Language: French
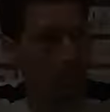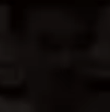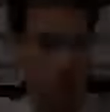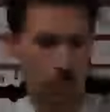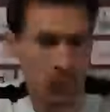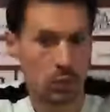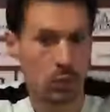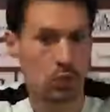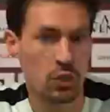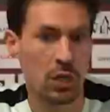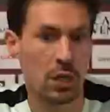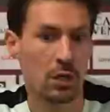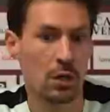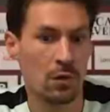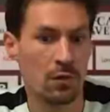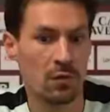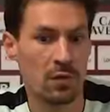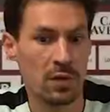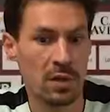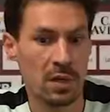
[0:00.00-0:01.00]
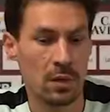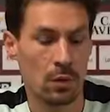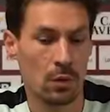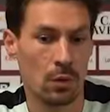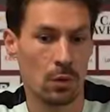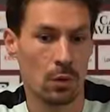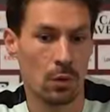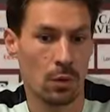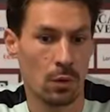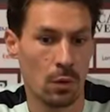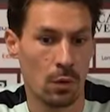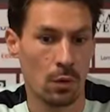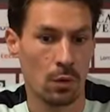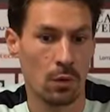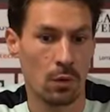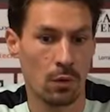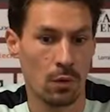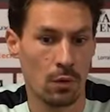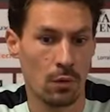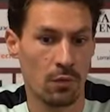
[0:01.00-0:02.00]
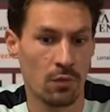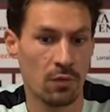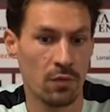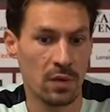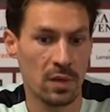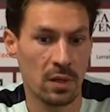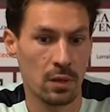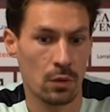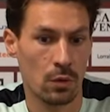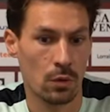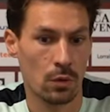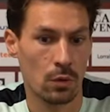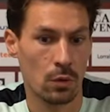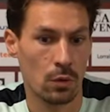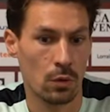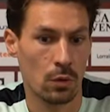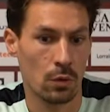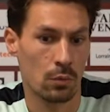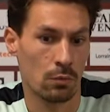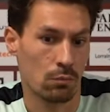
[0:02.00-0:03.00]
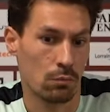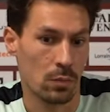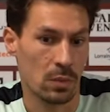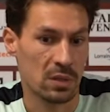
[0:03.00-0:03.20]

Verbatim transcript: je pense que chacun vit, euh, vit euh,